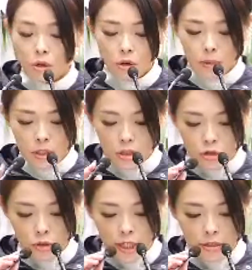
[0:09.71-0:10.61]
我们的
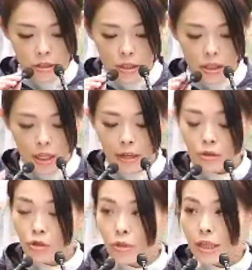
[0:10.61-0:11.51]
受难者，还
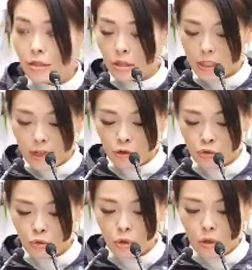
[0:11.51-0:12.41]
有受难者家属，